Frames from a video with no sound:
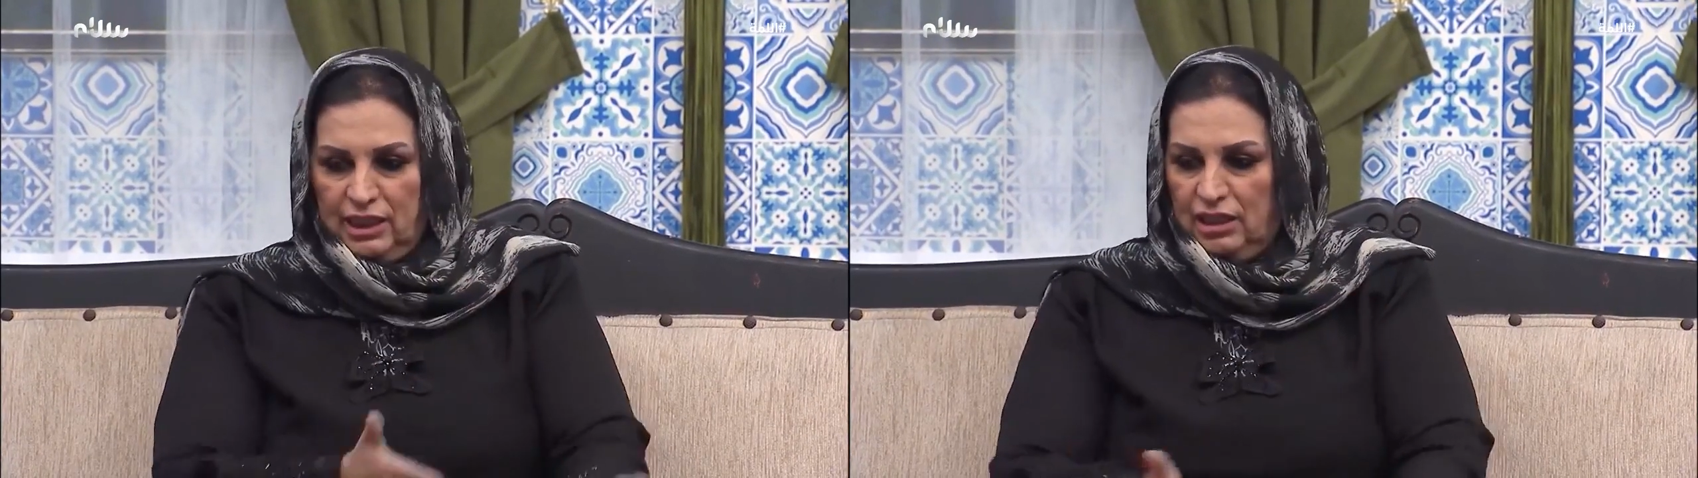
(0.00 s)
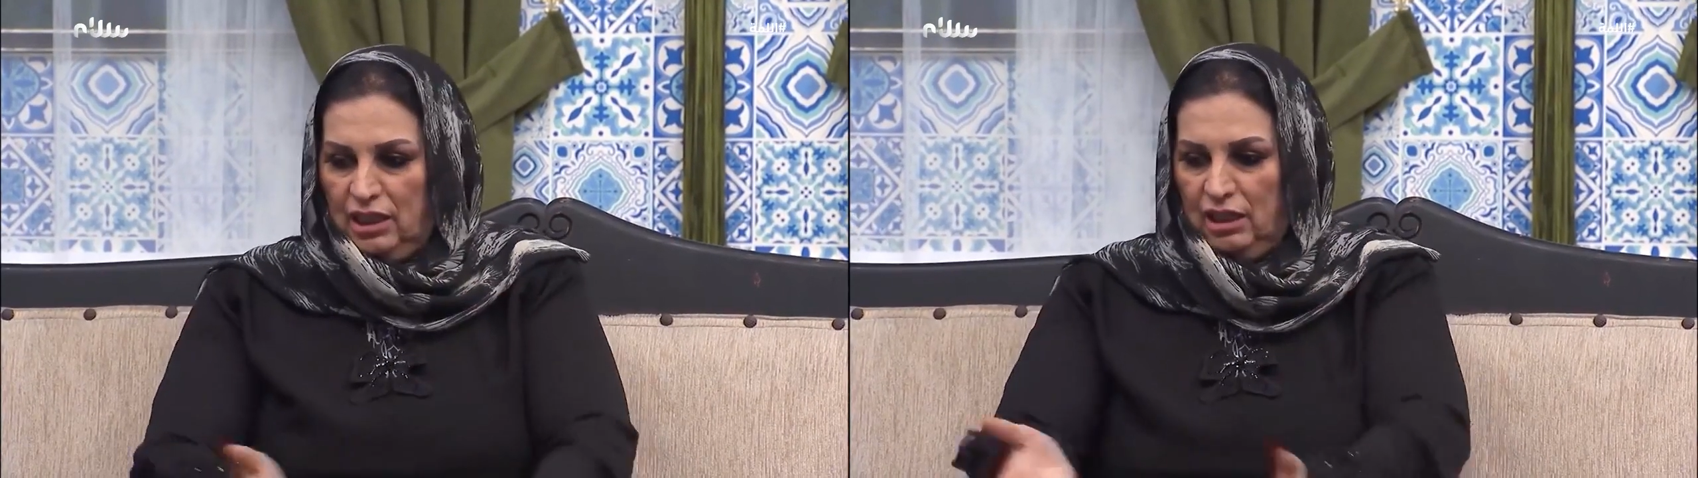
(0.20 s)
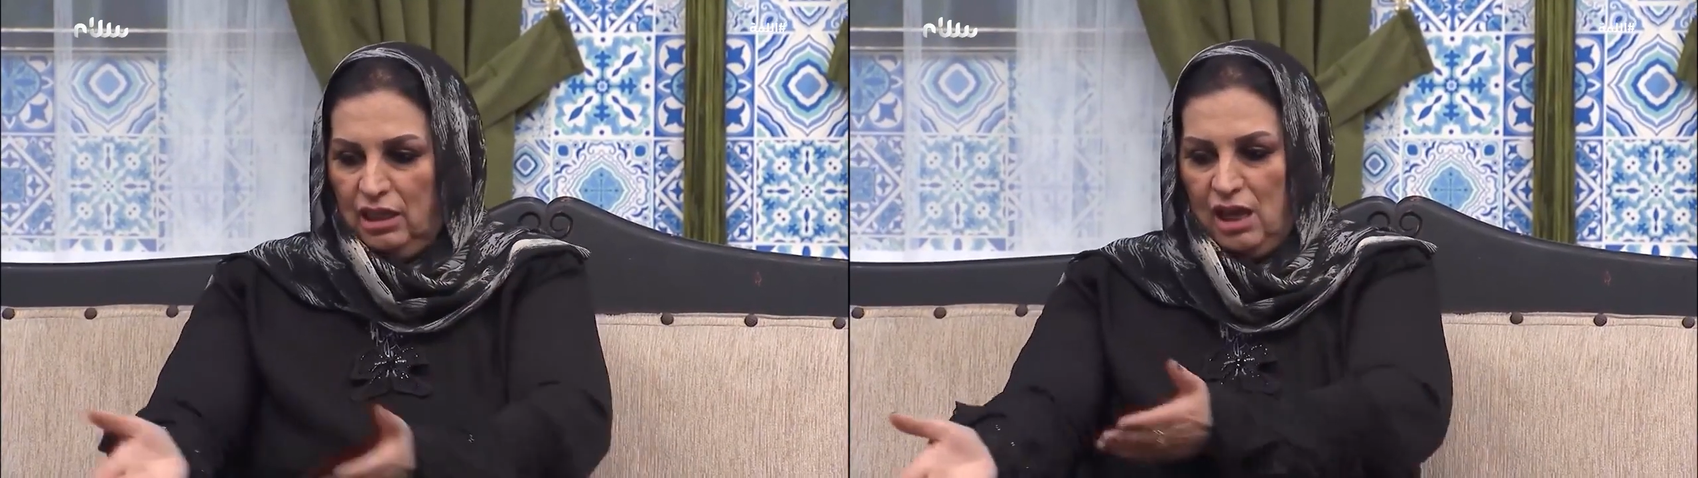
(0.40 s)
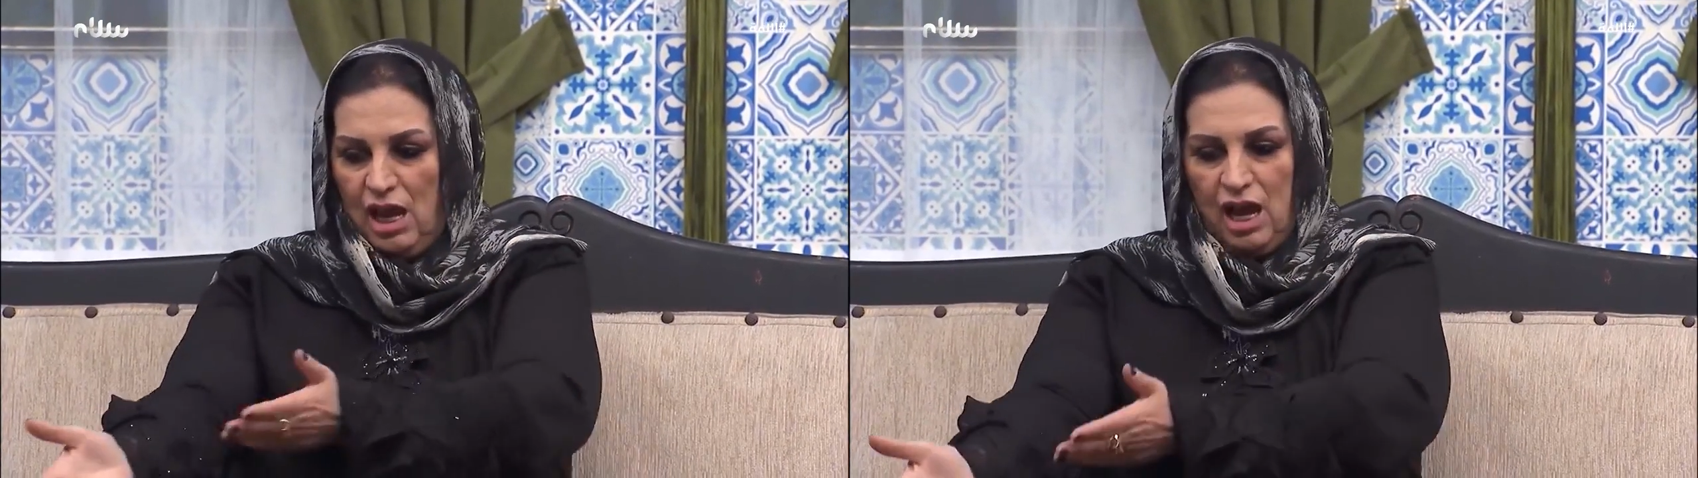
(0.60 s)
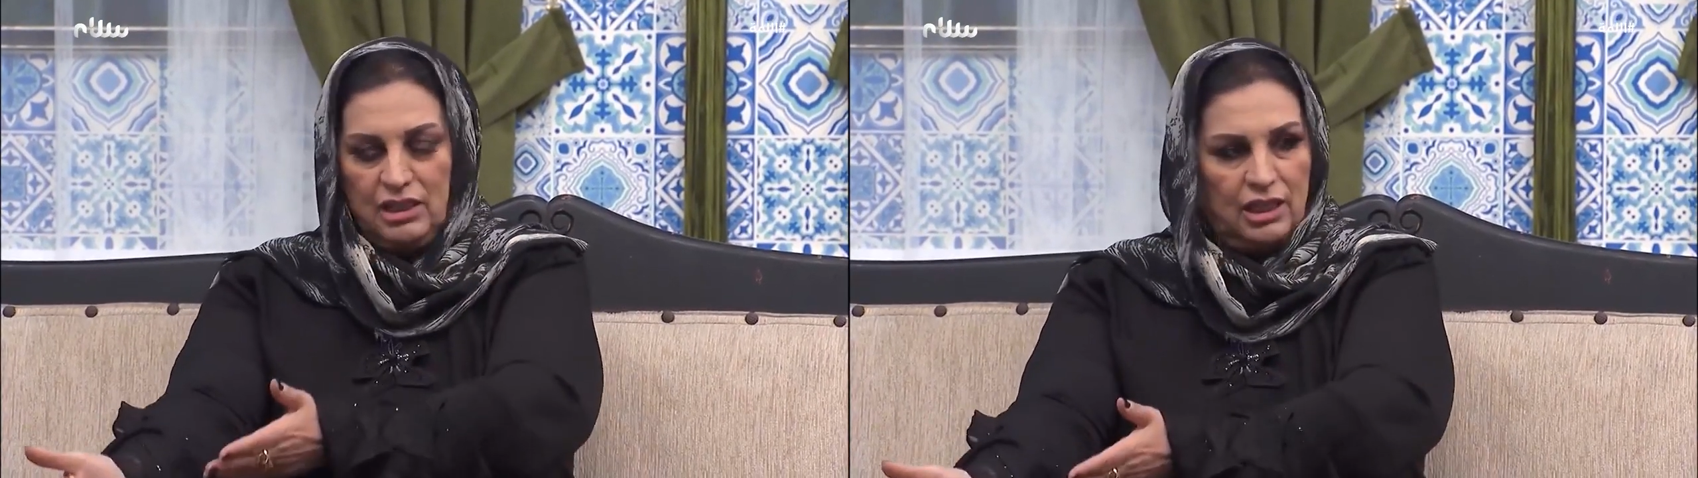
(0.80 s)
انت
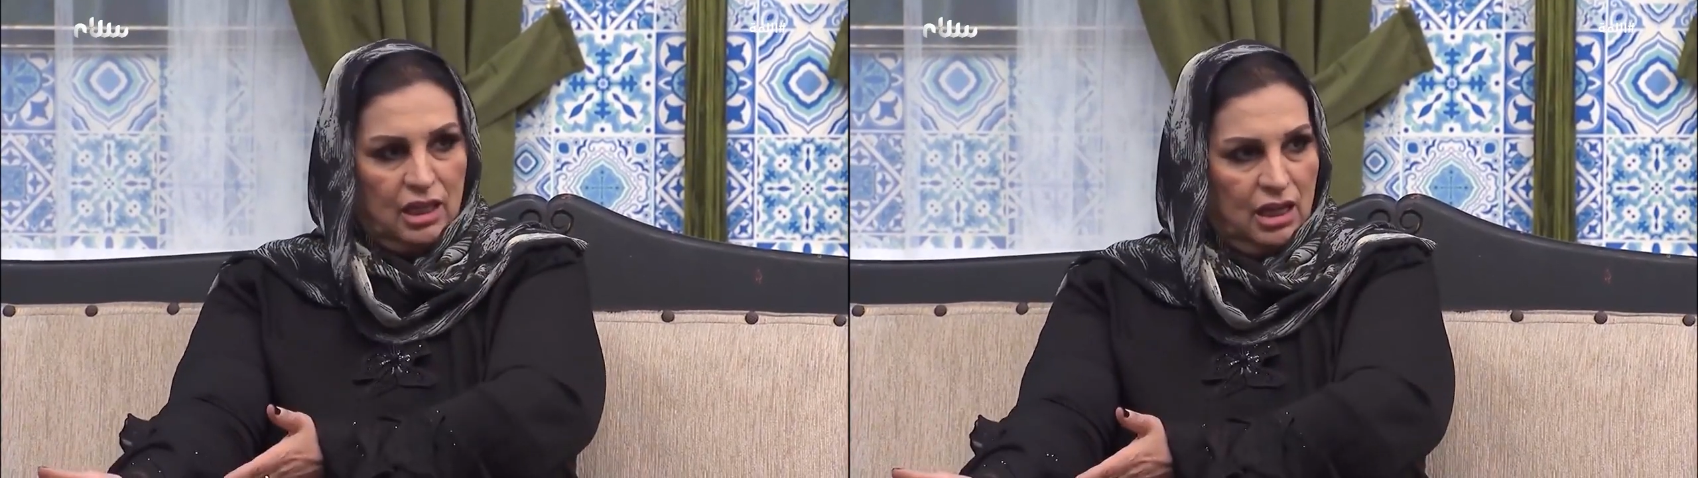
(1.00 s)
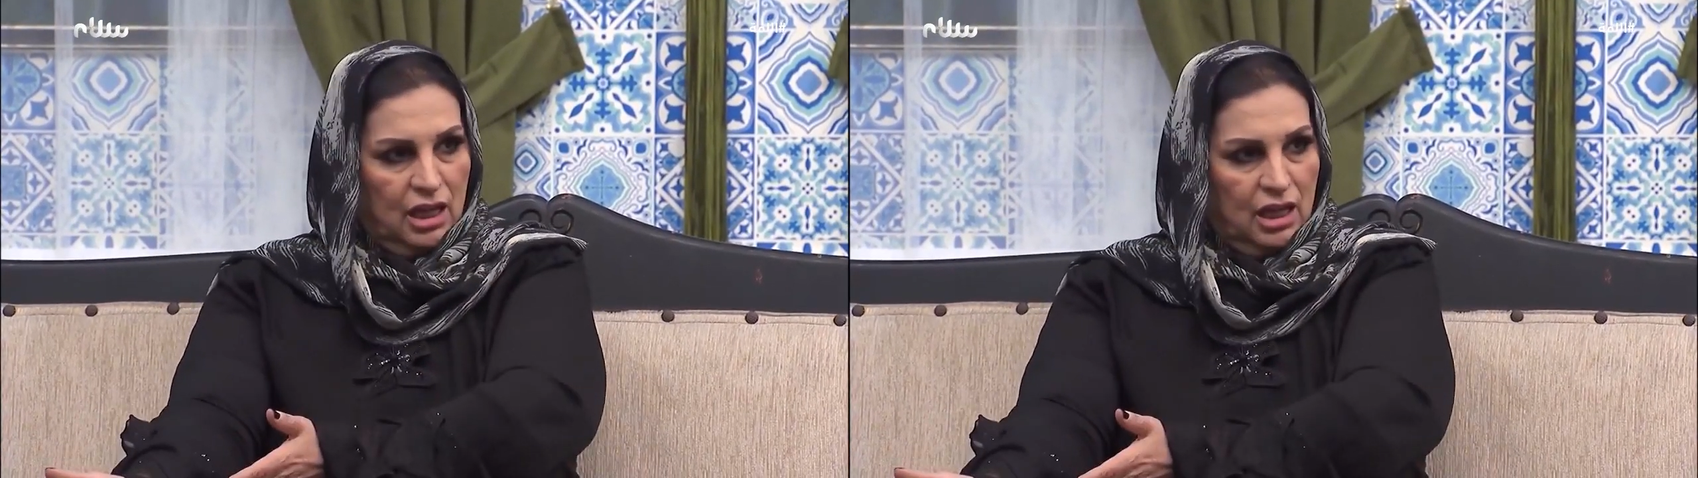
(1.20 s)
احنا هي